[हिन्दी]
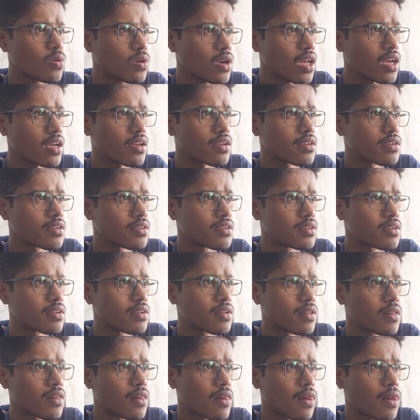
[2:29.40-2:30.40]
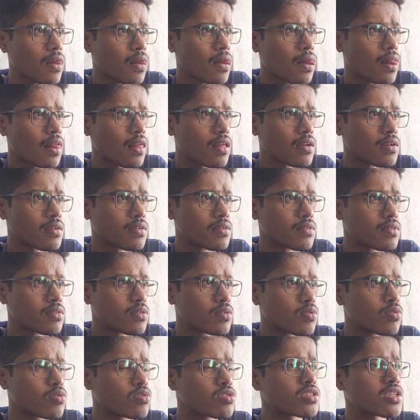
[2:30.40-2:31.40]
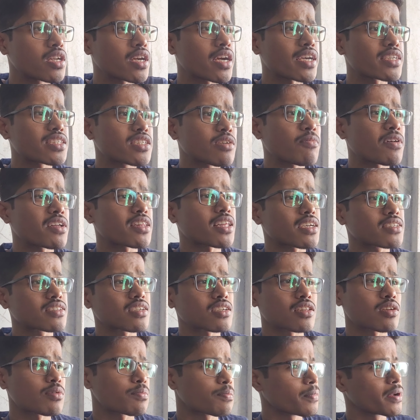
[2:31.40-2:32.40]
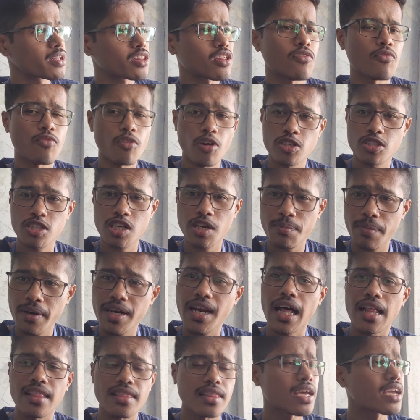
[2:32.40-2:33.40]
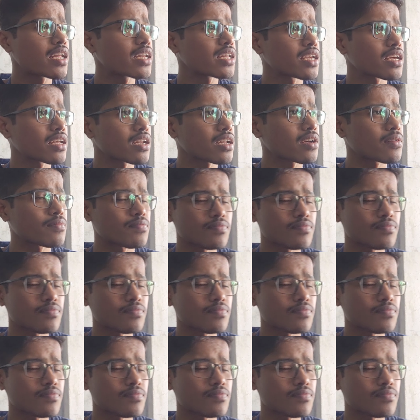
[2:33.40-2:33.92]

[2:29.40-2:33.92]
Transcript: है हाँ। उसने कैसे बता सकते मैं तो व्हाट्सएप पे डालते ही नहीं है ना मैं